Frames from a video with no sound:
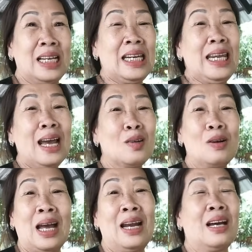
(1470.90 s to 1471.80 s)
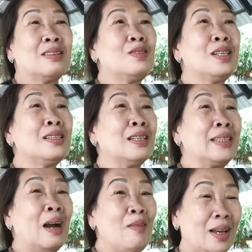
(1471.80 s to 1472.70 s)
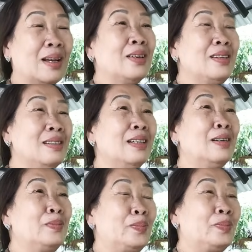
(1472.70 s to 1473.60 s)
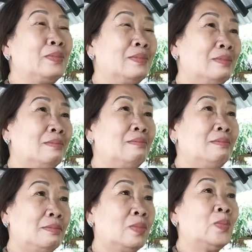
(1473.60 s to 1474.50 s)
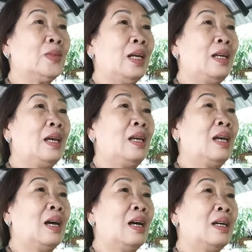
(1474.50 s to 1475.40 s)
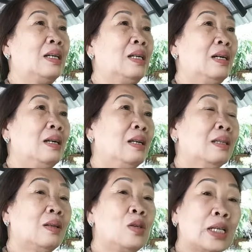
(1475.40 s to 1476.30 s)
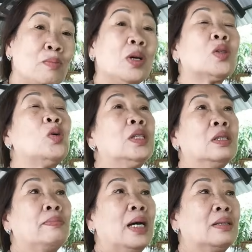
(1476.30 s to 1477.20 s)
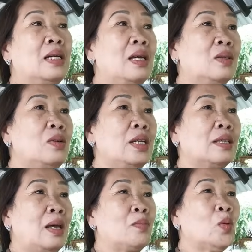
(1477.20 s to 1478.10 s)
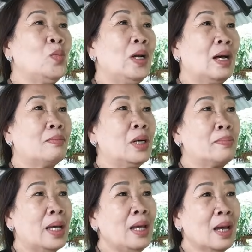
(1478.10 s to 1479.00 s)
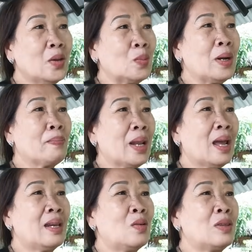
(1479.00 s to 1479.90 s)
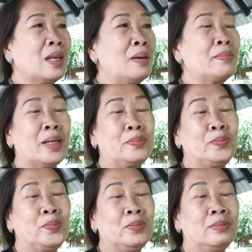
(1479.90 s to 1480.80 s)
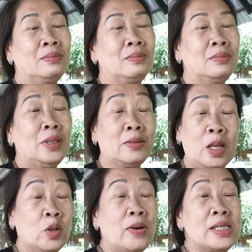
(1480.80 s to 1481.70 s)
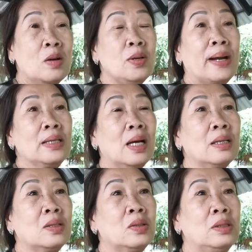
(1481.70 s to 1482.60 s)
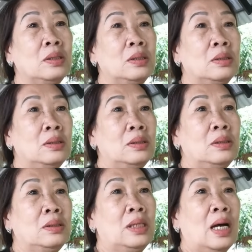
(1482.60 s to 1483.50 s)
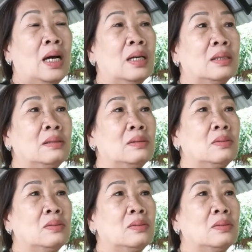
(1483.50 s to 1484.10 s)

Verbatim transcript: gánh vác nuôi lại là tôi xin từ chối à nói trước à, à, à, à. Ừ, tại vì à, tôi sống cho tôi được mà tại vì tôi đi tìm cũng là mười mấy hai chục năm nay tôi đi tìm à. đi tìm tôi phải sống cho bản thân tôi à. và